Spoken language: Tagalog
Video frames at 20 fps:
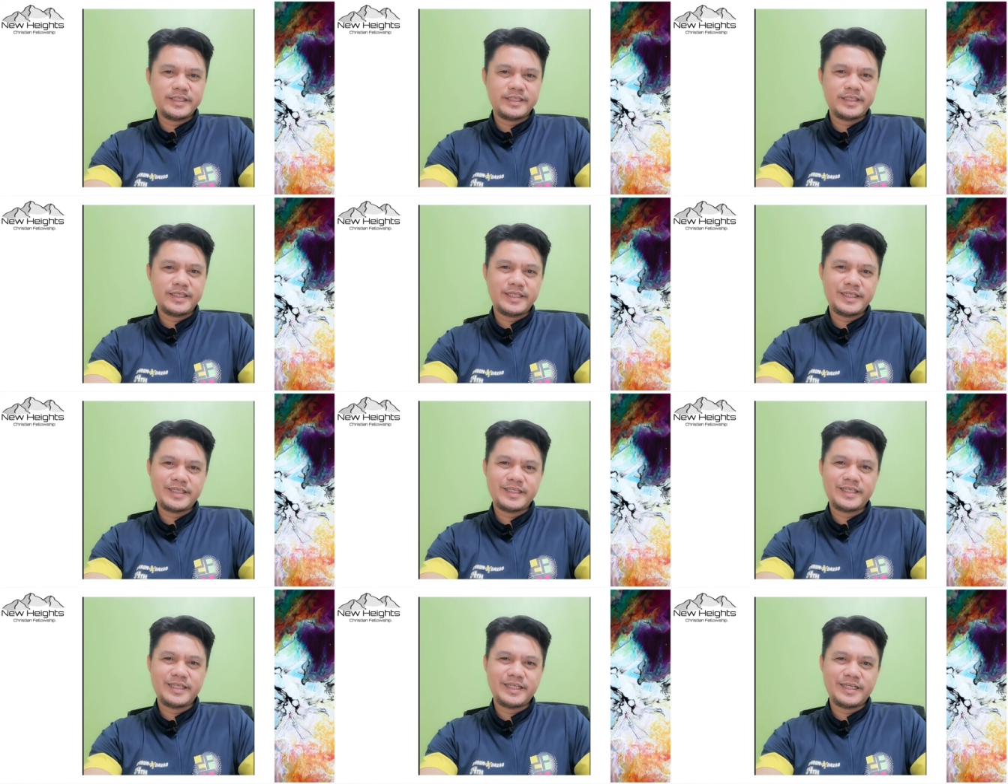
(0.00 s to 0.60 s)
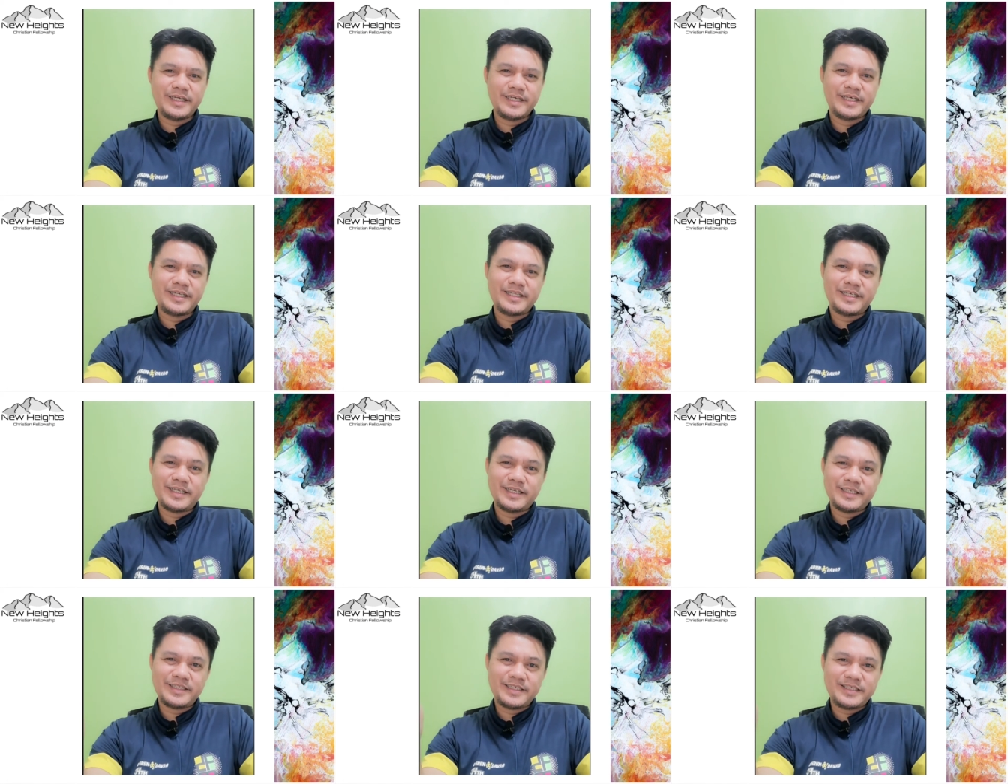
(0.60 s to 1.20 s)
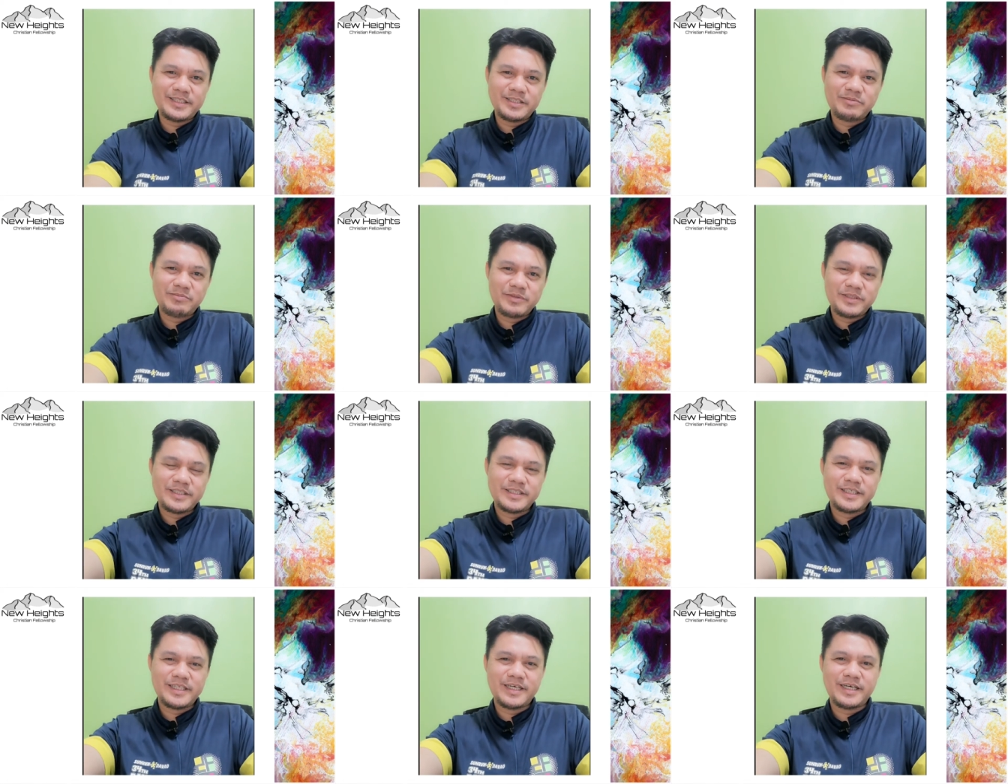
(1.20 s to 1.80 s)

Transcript: dili nila gina chismis sa